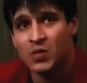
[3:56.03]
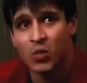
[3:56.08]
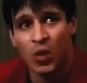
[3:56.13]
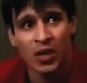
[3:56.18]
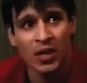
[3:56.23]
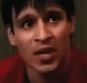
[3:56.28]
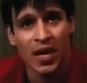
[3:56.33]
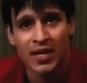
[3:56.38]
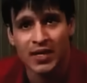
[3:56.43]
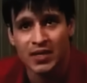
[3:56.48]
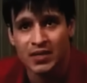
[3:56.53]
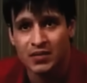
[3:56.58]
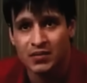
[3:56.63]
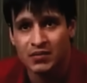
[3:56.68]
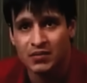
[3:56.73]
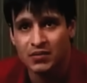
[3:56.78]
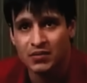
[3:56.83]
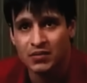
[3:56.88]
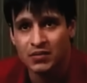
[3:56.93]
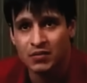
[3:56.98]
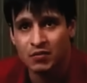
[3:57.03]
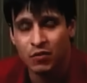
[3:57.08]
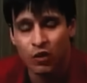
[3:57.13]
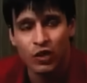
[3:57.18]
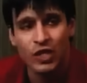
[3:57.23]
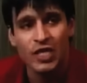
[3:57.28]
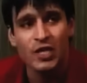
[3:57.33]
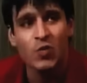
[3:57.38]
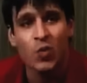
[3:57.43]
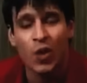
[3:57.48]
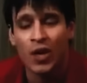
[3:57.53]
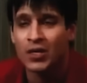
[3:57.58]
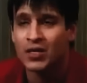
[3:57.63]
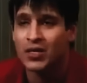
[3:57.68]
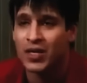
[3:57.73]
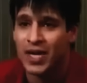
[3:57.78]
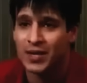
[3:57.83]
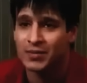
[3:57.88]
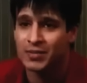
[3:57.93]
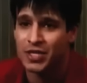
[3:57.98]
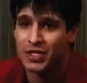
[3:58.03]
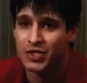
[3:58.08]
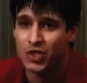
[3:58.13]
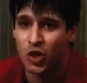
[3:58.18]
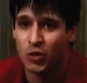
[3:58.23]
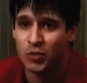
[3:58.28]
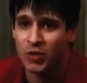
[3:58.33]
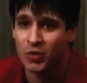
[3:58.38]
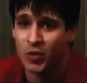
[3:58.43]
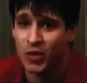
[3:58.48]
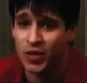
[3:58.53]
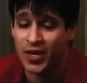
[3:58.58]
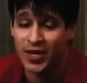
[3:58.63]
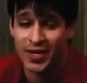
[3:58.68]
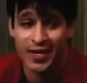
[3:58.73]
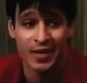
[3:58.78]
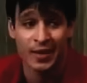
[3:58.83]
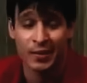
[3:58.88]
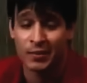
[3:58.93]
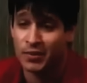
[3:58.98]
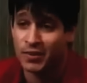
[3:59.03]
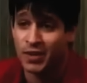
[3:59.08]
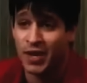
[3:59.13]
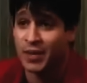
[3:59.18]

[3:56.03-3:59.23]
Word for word: इन वन नाइट फोर्टी वन टाइम्स ही कॉल्ड मी इन वन नाइट एंड